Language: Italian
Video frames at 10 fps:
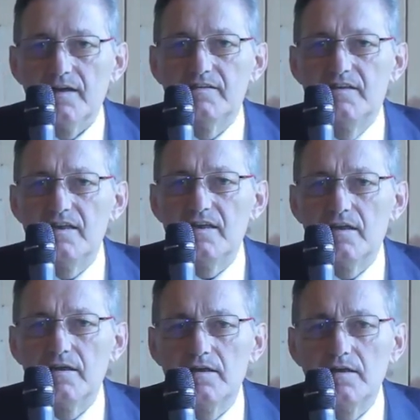
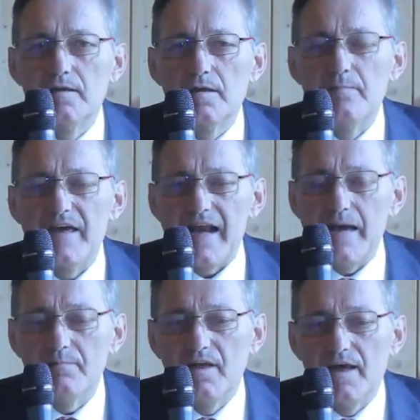di
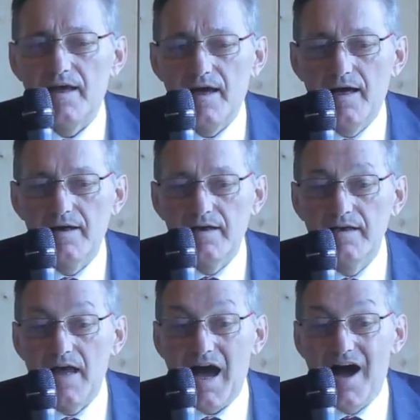mirabile eh,
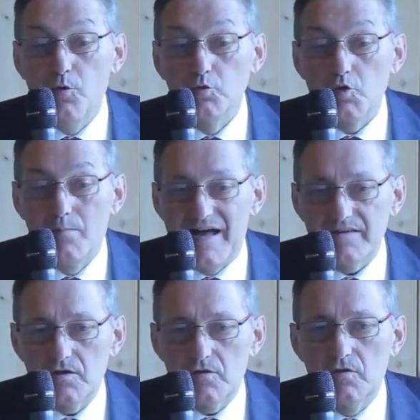in
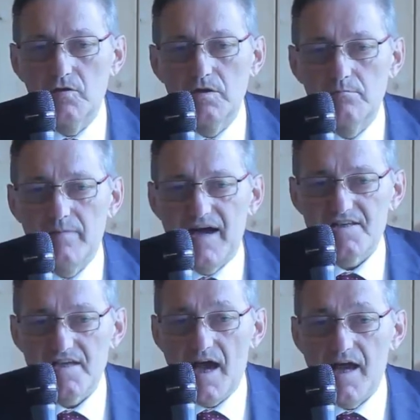automatico in
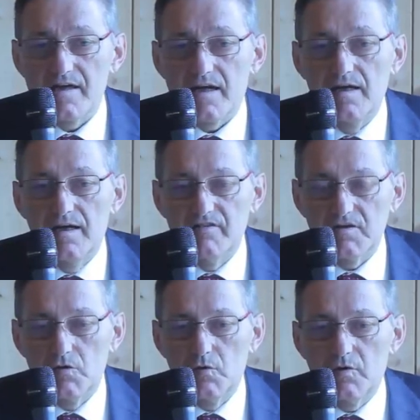base ai
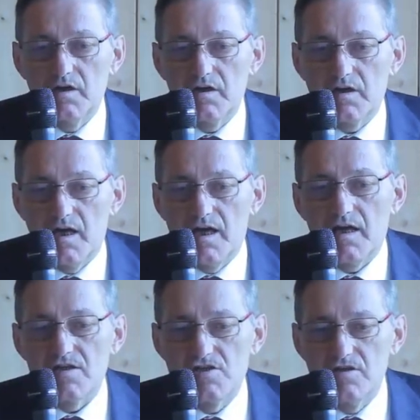rilevatori
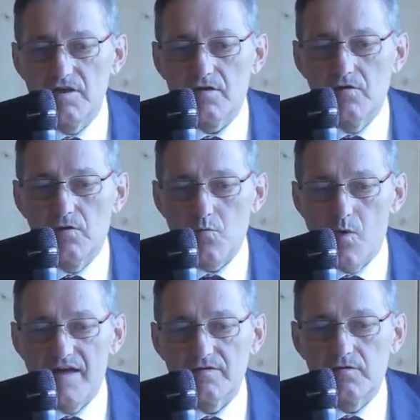che ci dicono
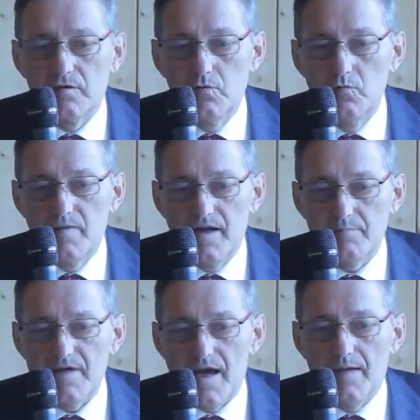quanti lumen
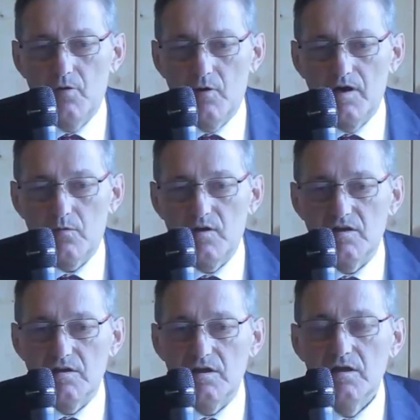abbiamo e
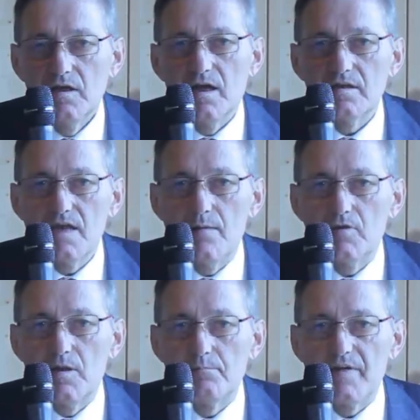quindi andiamo
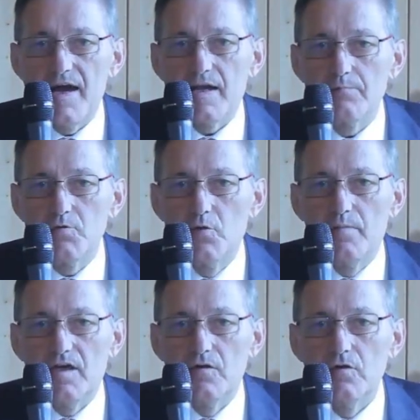ad ampliare più o
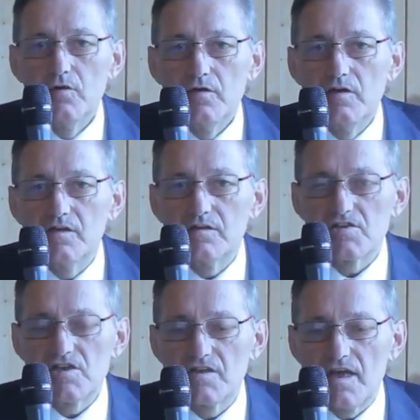meno
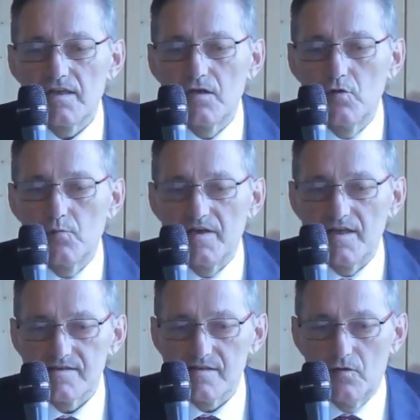l'intensità
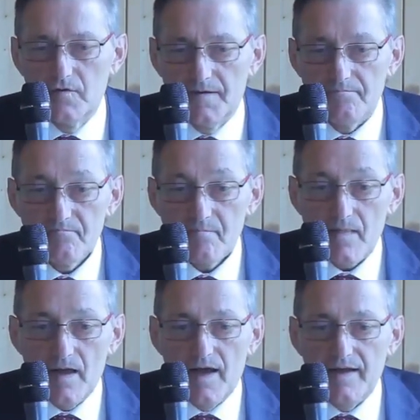dell'illuminazione
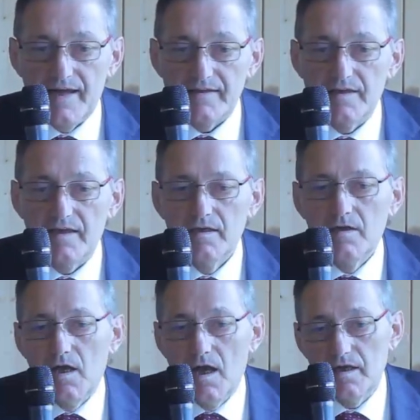a LED
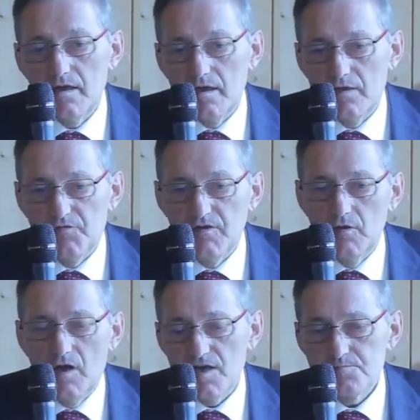eh,
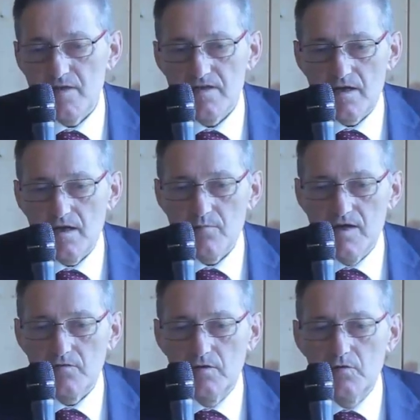fino a spegnerla
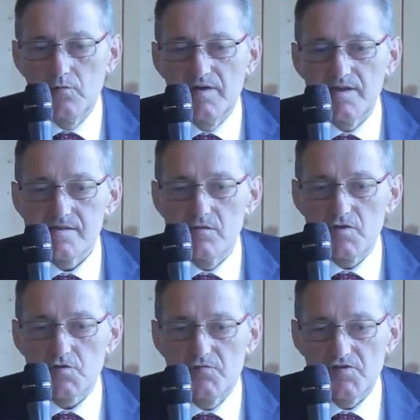quando l'illuminazione
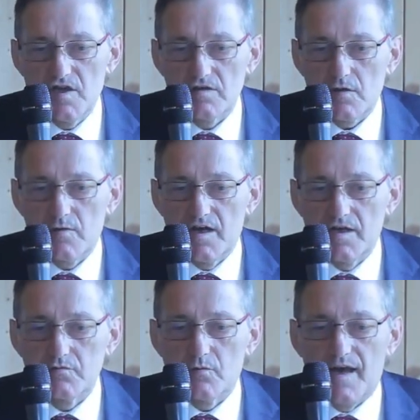è sufficiente, quella
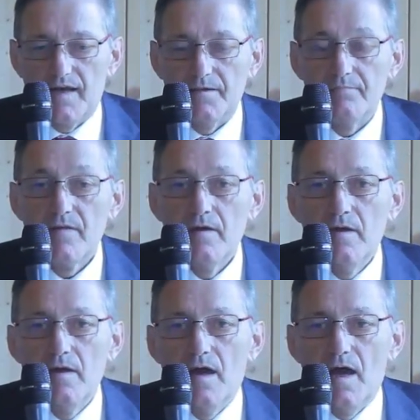naturale
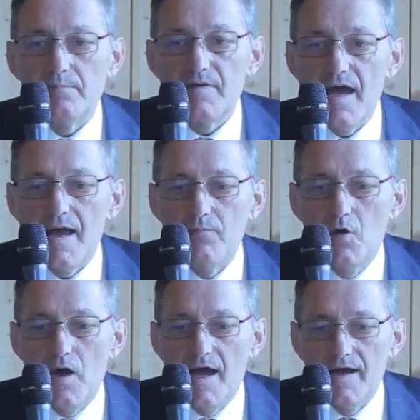
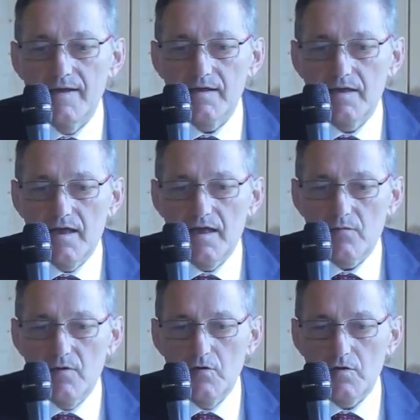abbiamo anche
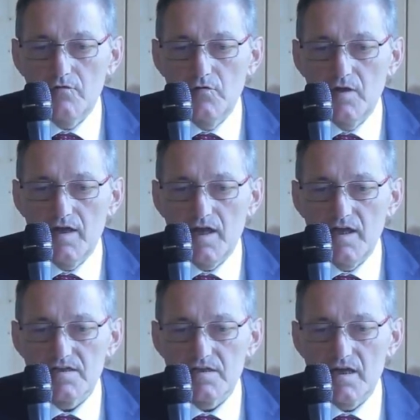quello che vuole
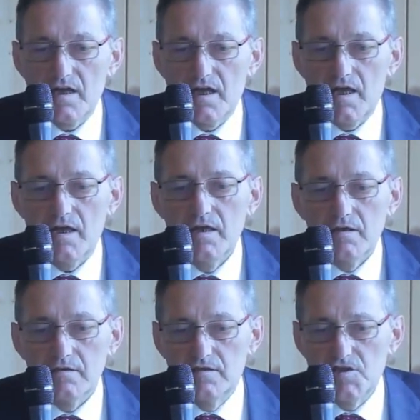essere
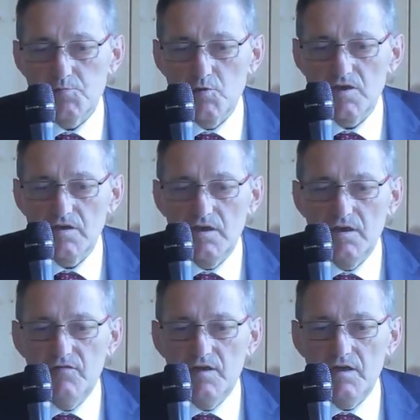
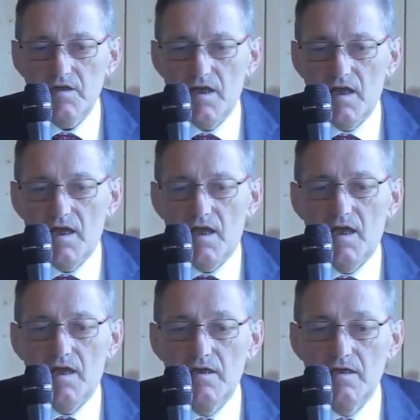dispositivi
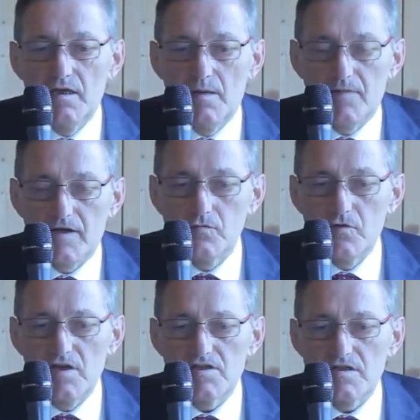che in
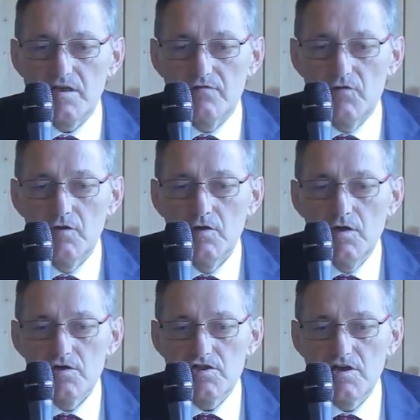periodo estivo
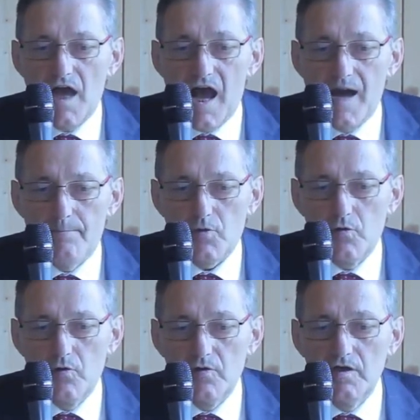ci
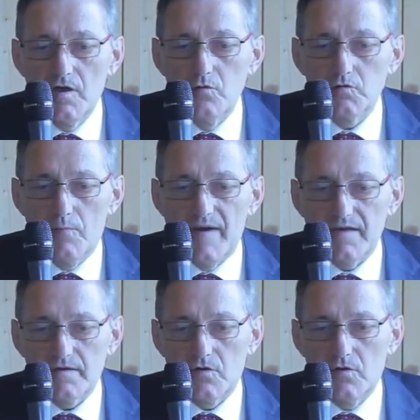aprono in
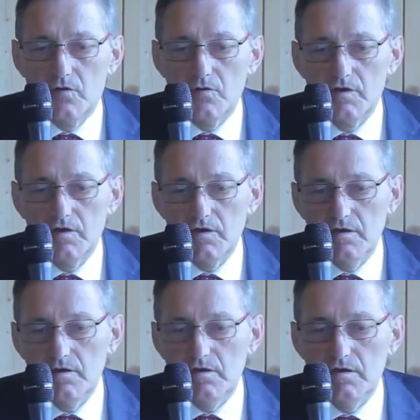automatico
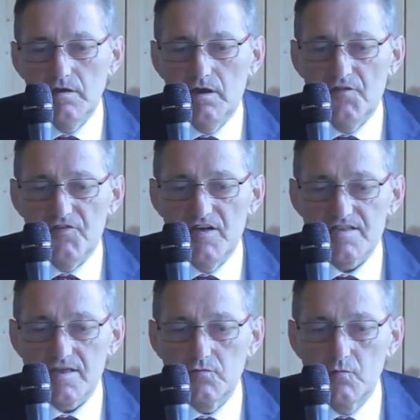i, le
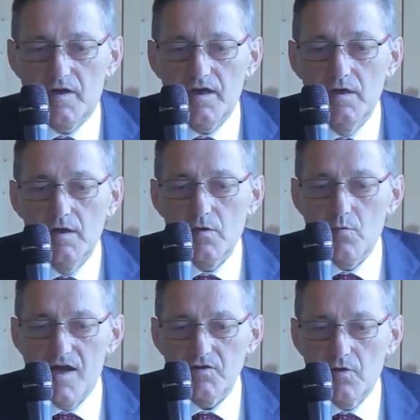finestrature
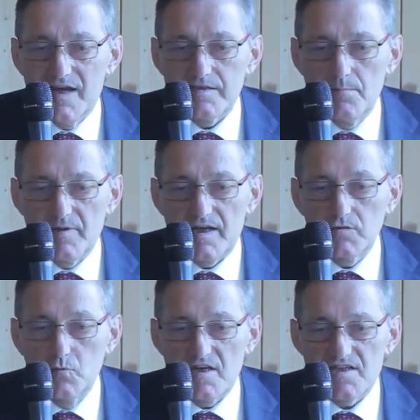quando la
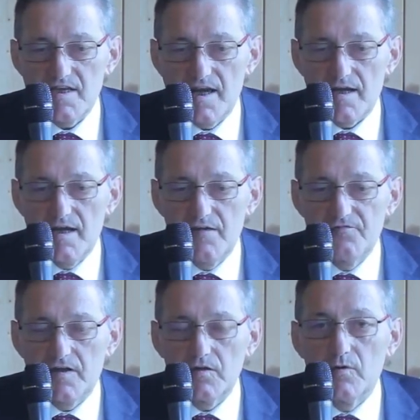temperatura esterna è
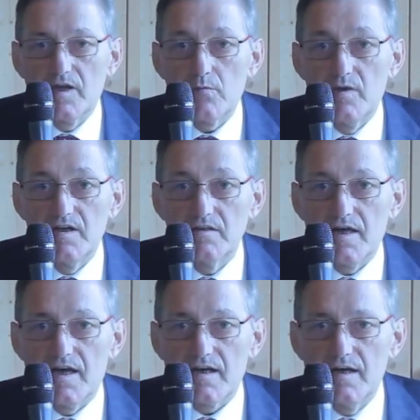inferiore a quella
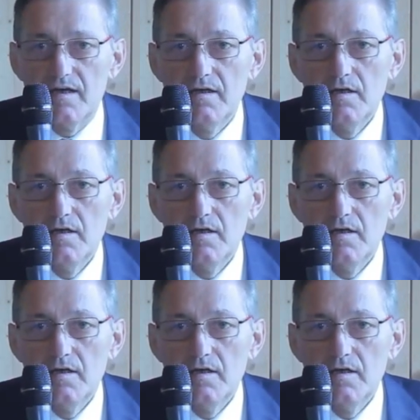interna,